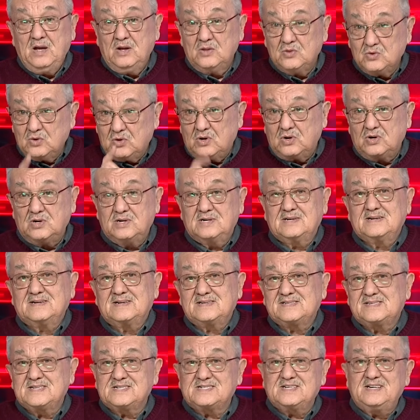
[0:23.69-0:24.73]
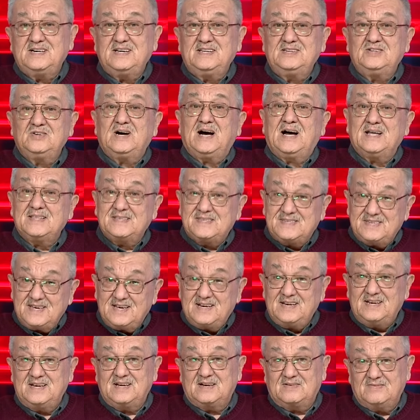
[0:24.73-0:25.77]
Но, к сожалению,
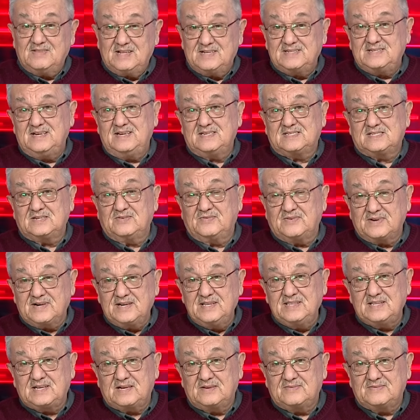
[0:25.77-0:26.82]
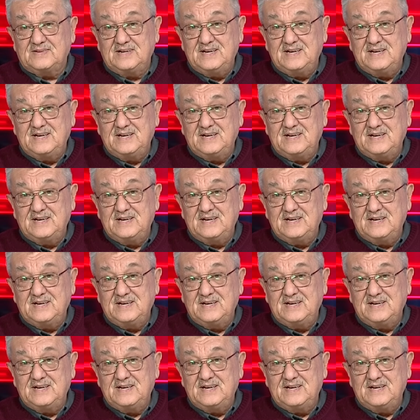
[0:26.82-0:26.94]
отдельных владельцев рынков